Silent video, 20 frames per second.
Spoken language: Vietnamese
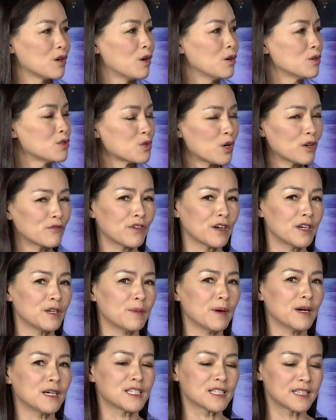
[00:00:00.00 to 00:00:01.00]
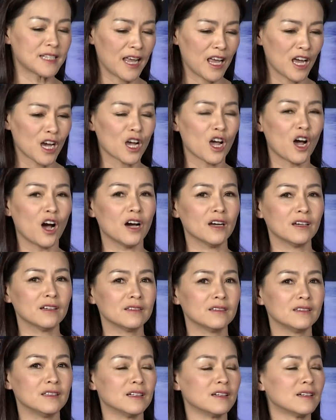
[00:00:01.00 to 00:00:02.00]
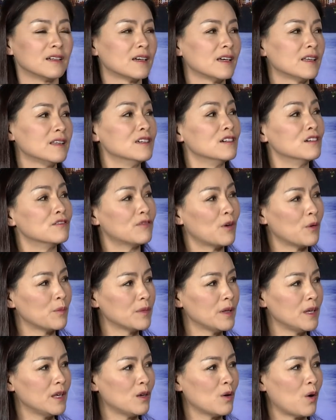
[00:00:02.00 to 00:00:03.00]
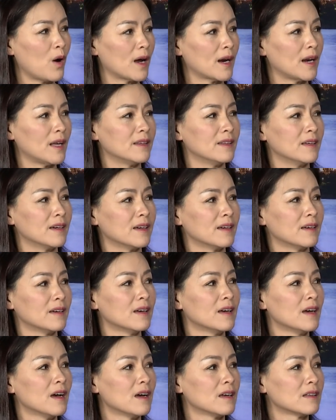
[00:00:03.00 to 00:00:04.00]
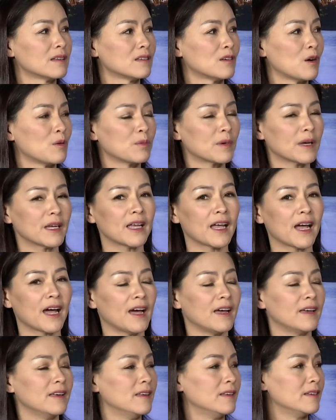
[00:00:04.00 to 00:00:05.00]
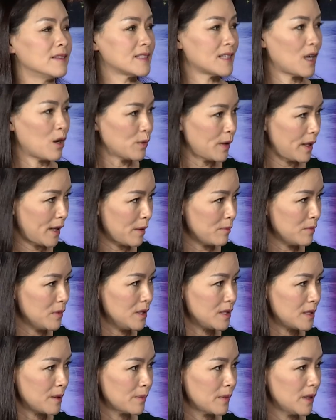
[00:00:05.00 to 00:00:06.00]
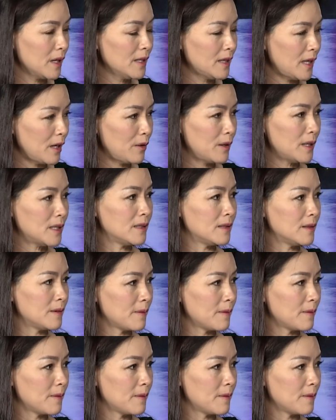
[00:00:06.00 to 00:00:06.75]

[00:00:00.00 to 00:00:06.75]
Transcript: khố George Federer sẽ có những cái dự phóng gì hoặc là những trong cái ngày 6 tháng 10 sắp yeah. Dạ. tới thưa ờ,